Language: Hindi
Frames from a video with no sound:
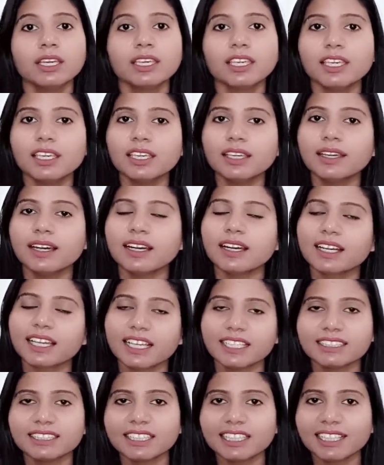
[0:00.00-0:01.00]
कि आ,
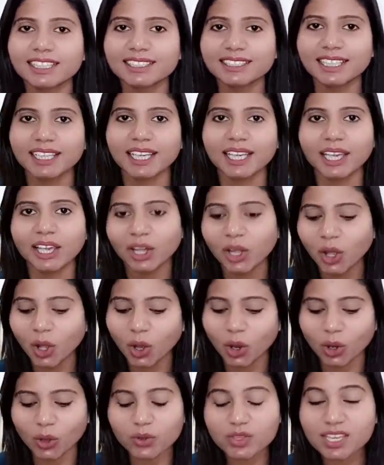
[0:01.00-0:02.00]
कैसे कैसे है
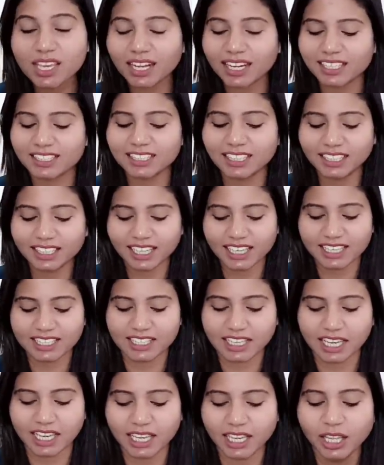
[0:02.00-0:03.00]
और उसका रिजल्ट
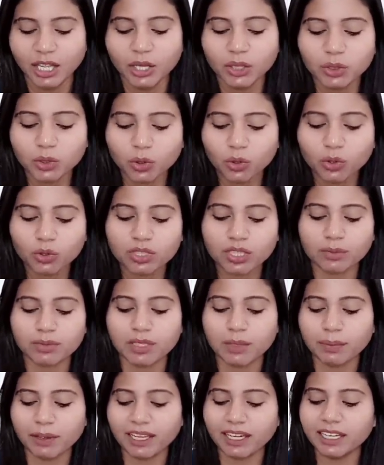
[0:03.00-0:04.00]
कैसा है तो
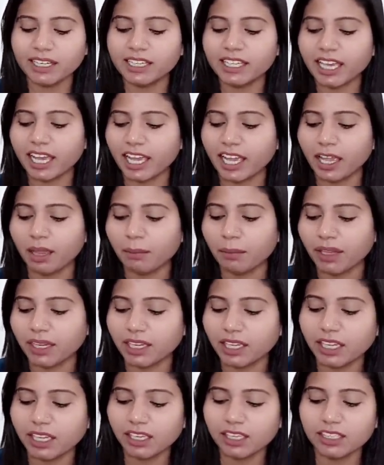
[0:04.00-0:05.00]
सबसे पहले लिया है
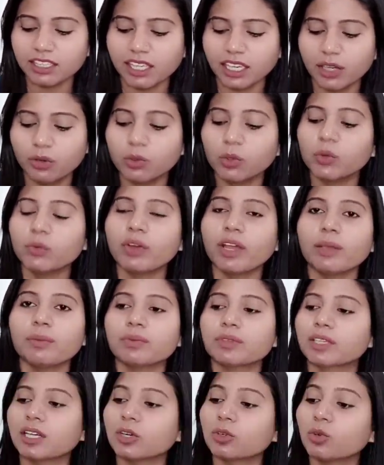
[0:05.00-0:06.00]
मैंने ये गुड
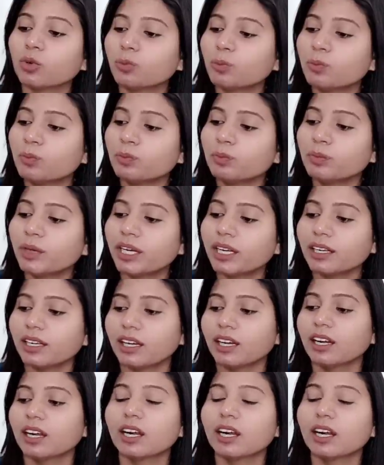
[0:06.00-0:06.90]
वाइब्स का कुकुम्बर